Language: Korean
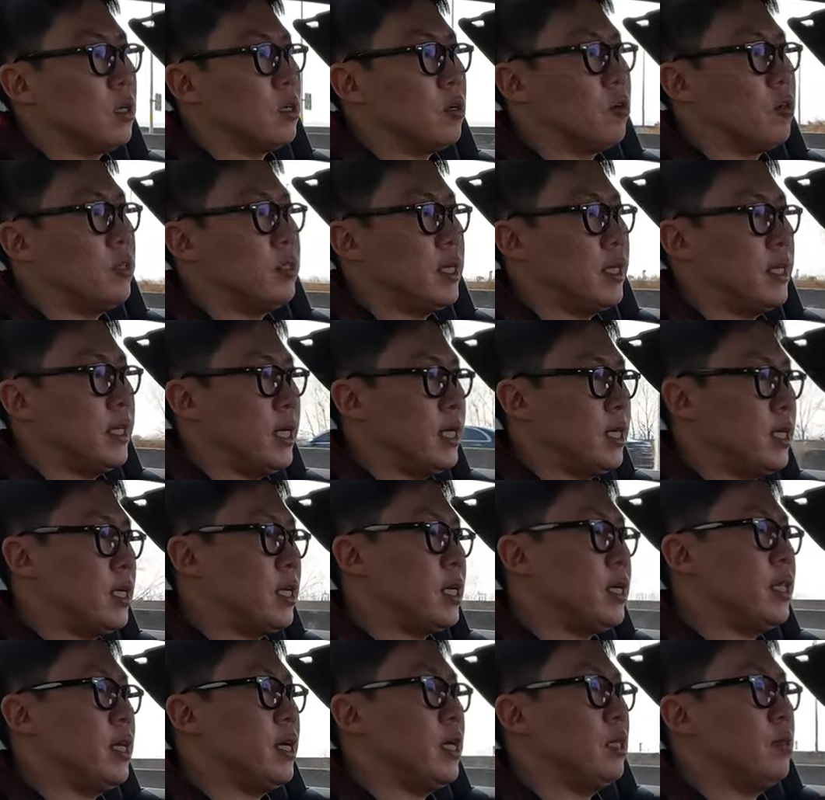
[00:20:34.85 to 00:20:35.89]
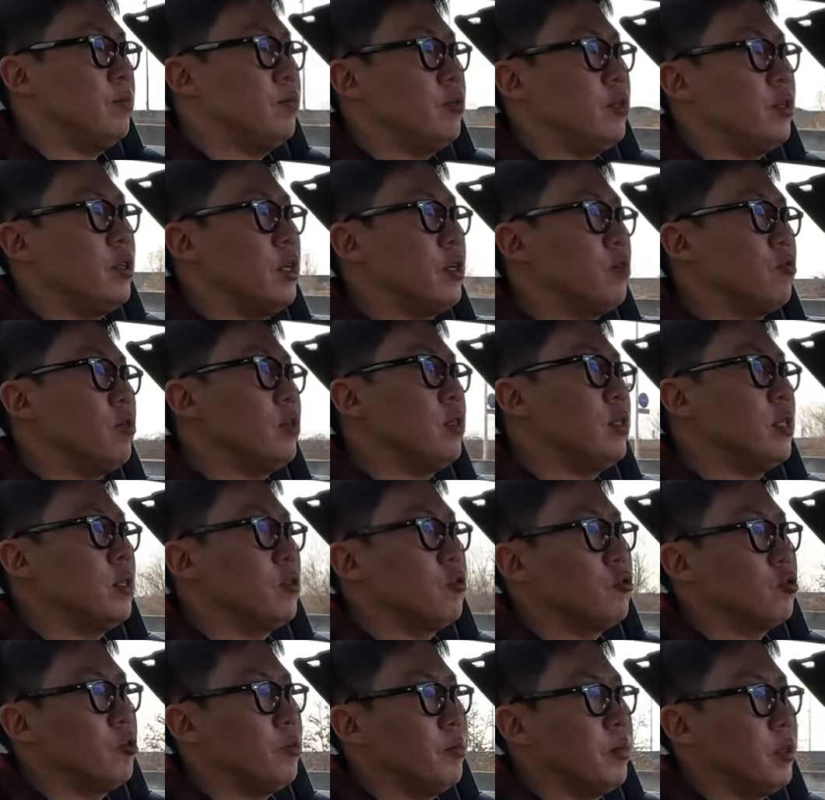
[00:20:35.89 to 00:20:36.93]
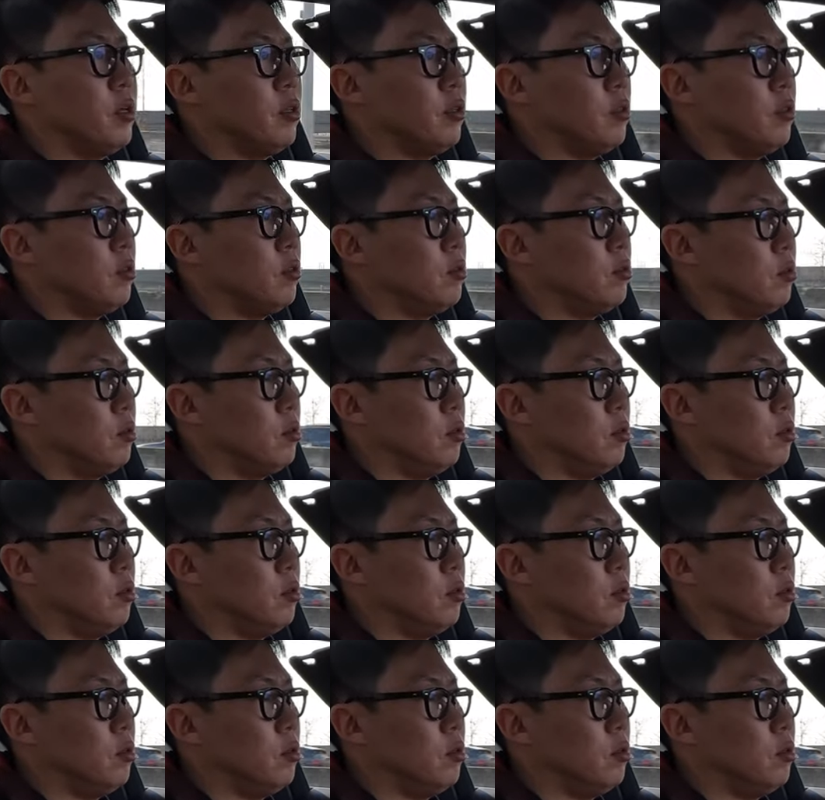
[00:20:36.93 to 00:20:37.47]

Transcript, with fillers: 그런 세단을 기대하는 분이라고 한다 그러면